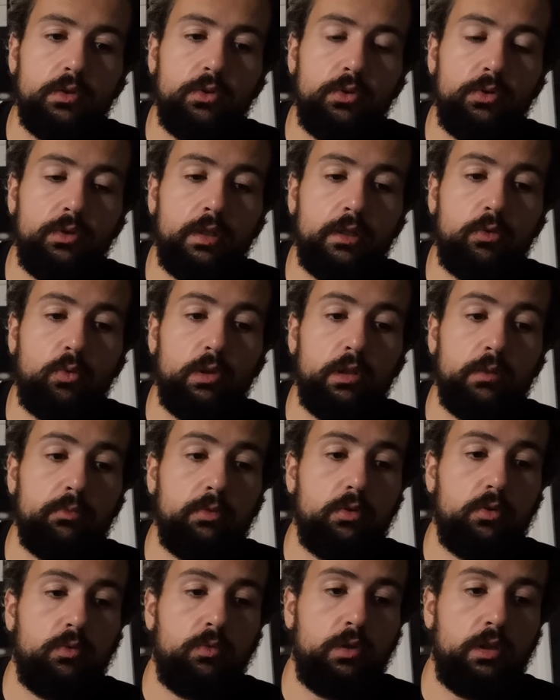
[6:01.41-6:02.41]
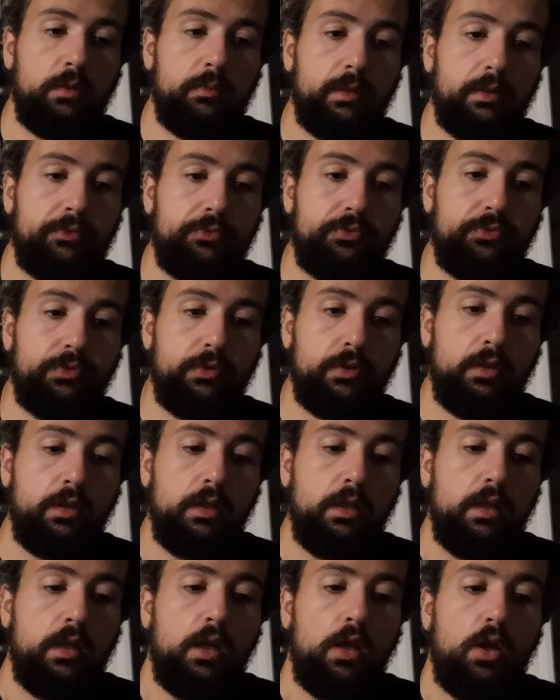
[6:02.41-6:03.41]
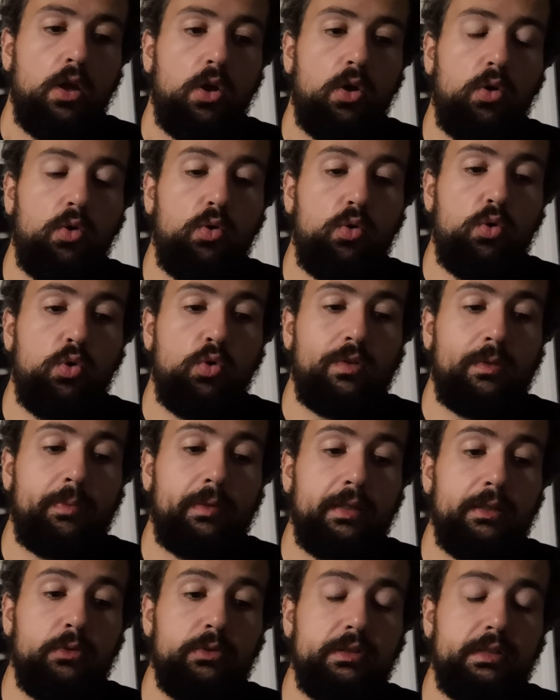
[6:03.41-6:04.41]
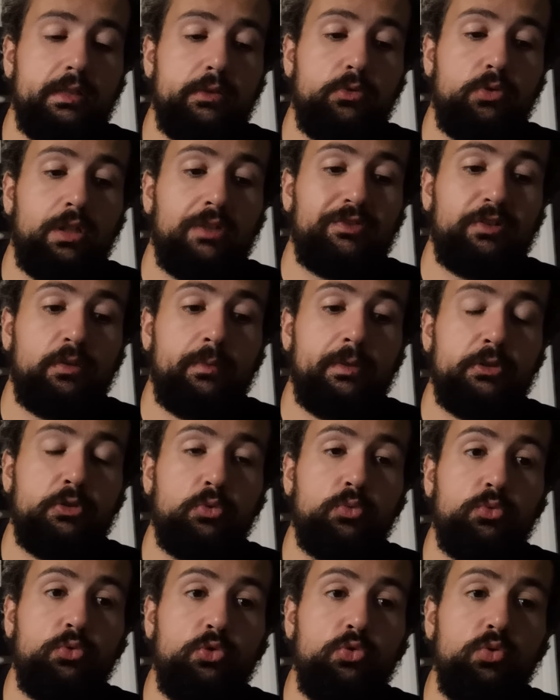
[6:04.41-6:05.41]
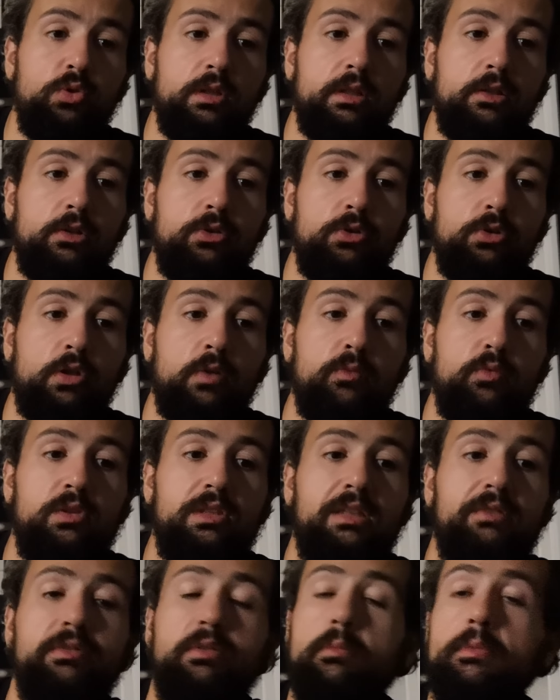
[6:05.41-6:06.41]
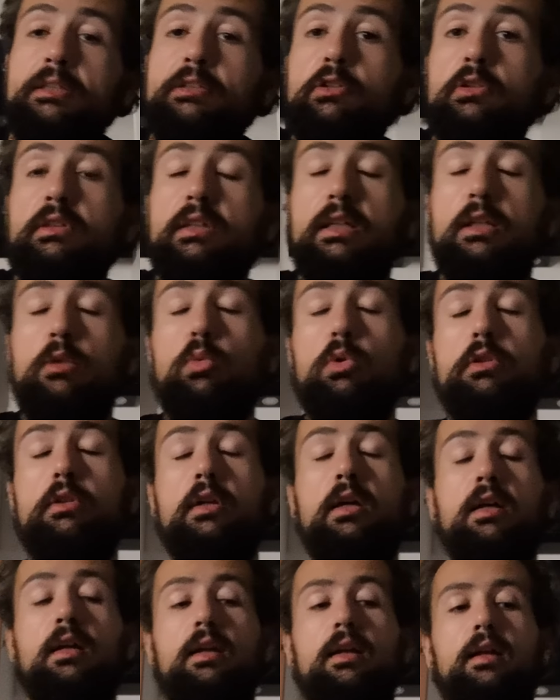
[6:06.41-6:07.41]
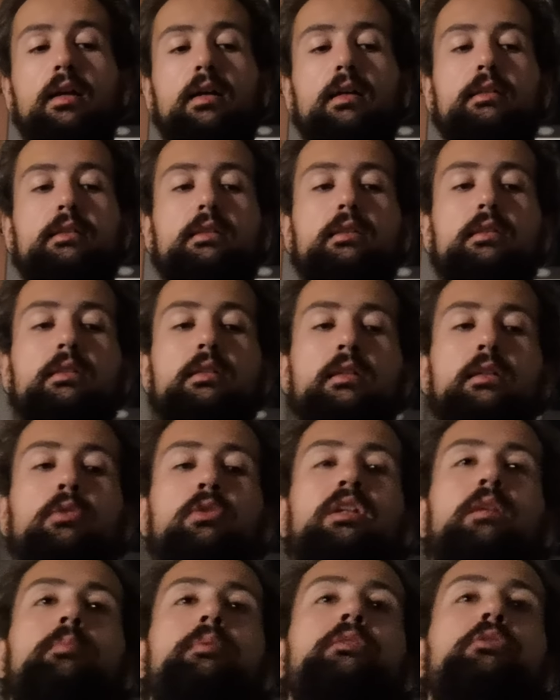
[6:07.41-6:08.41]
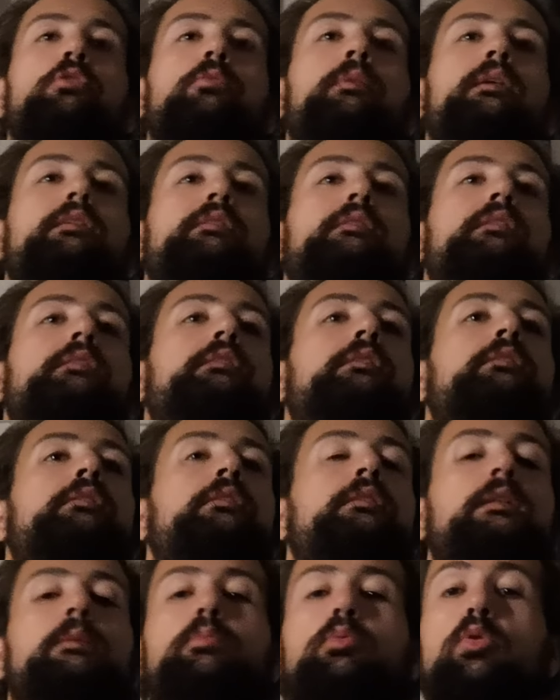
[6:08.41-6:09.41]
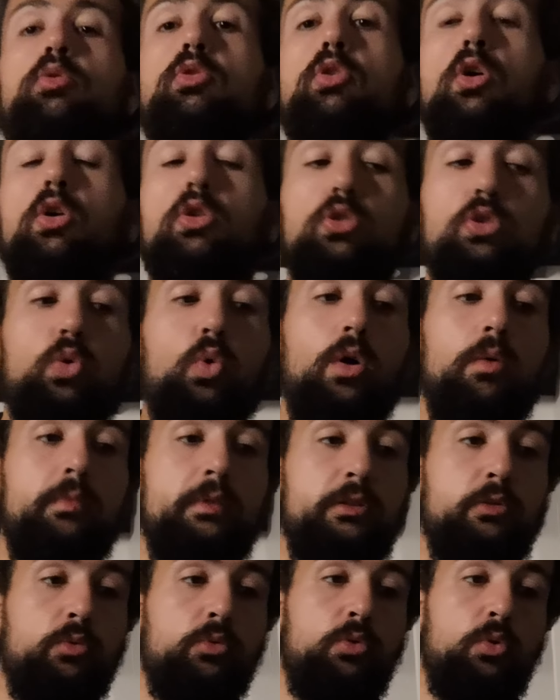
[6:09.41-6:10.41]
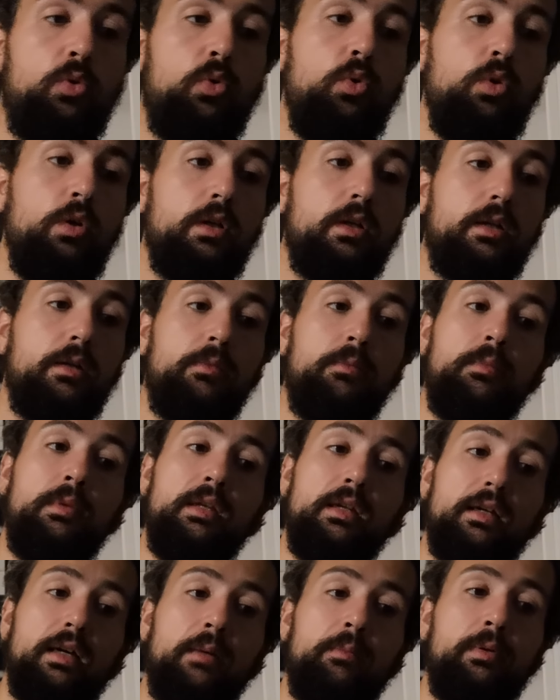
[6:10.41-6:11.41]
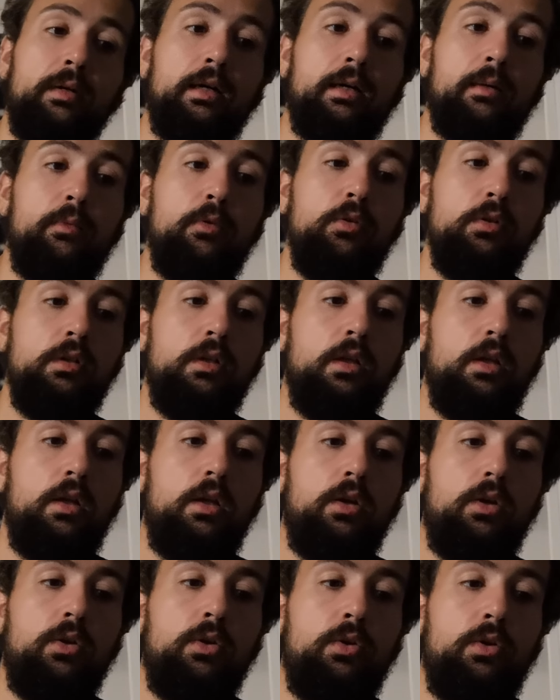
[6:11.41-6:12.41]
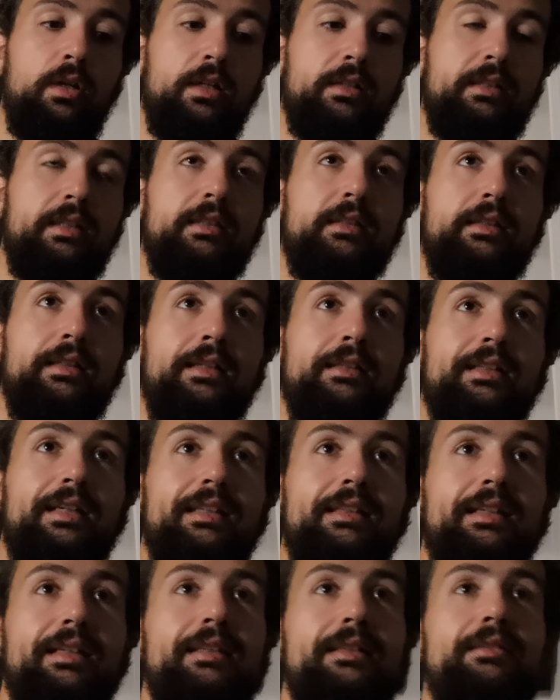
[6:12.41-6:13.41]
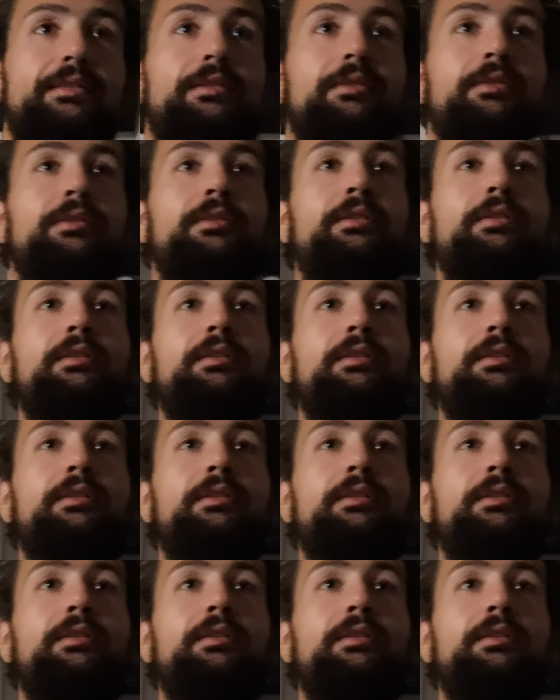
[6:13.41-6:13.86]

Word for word: incroyable. Voilà, bref. Euh, on va parler aussi de l'information du jour. Hein. Euh, comme vous le savez, Maison Greenwood a signé à l'Olympique de Marseille cet été pour 33 millions d'euros. Mais apparemment, euh, la, traîtrise,